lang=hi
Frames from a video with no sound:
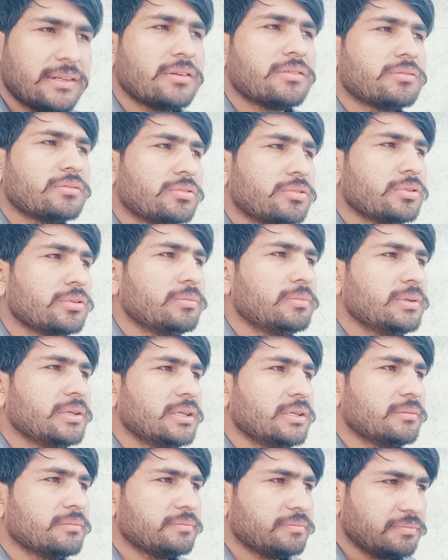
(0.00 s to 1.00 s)
खुद भी
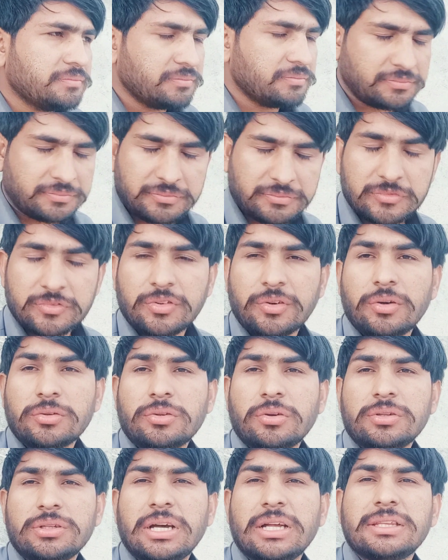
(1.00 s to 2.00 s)
फोत
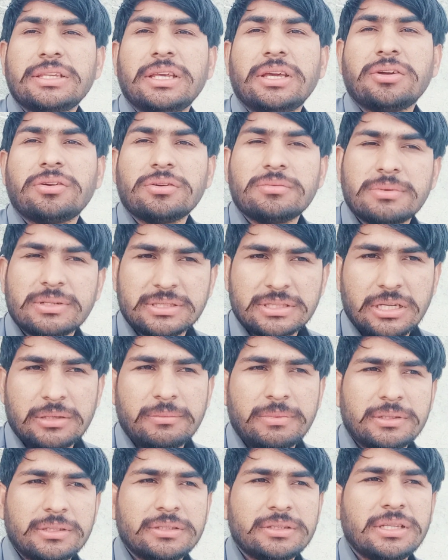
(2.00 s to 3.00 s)
हो जाते हैं कोई मसला
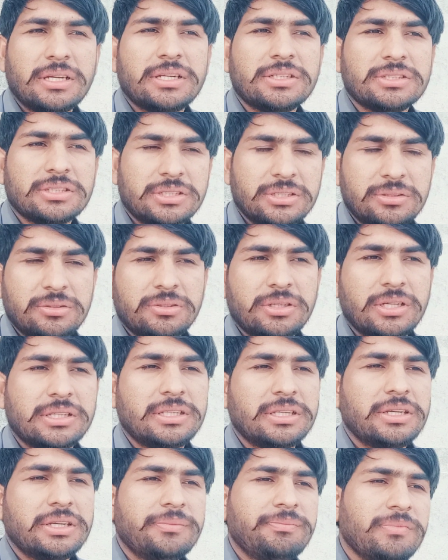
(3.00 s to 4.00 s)
बनता है शहीद हो जाते
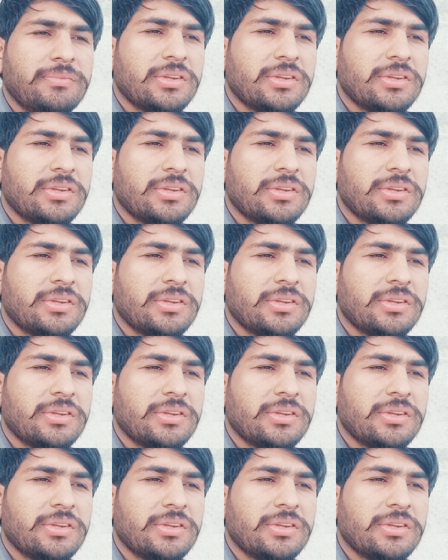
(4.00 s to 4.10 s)
हैं